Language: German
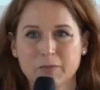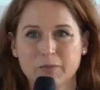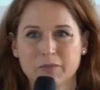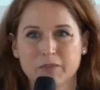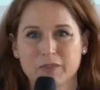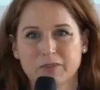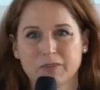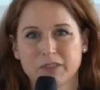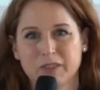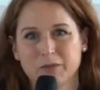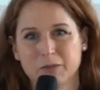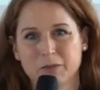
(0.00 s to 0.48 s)
Wir
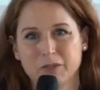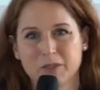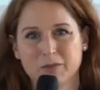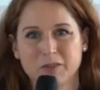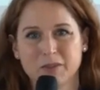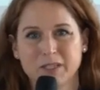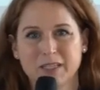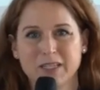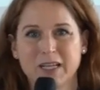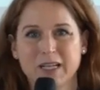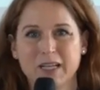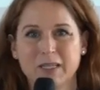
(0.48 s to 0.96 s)
werden ungefähr
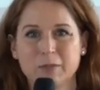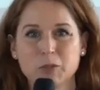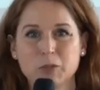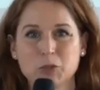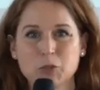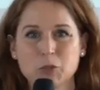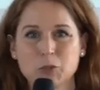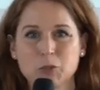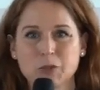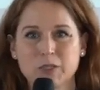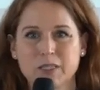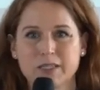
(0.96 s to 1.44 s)
eine halbe
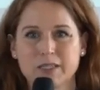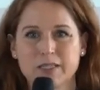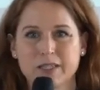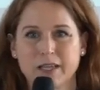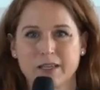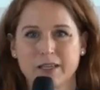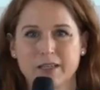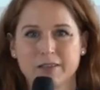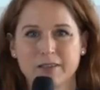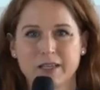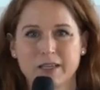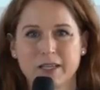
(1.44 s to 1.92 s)
Stunde
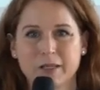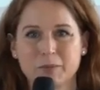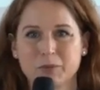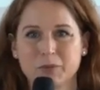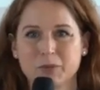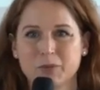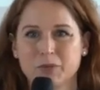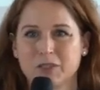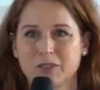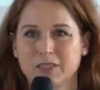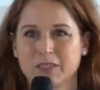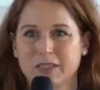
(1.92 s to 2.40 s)
Zeit haben
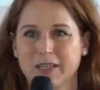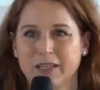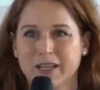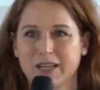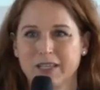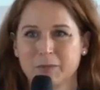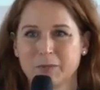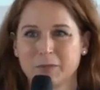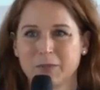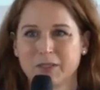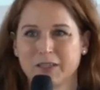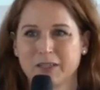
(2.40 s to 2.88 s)
und ich lade
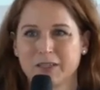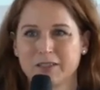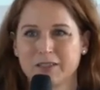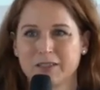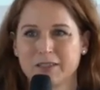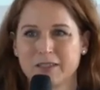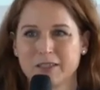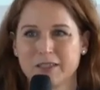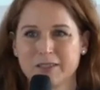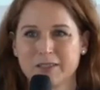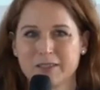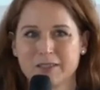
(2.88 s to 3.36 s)
bereits
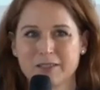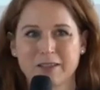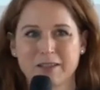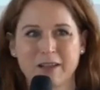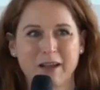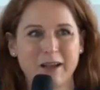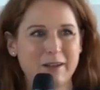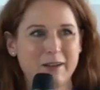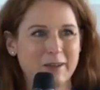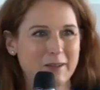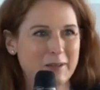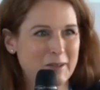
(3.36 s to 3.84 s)
jetzt
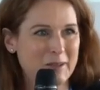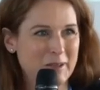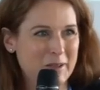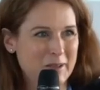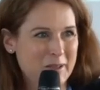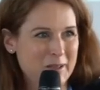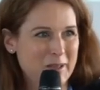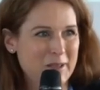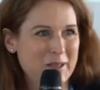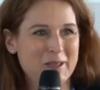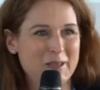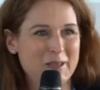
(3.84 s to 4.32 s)
alle hier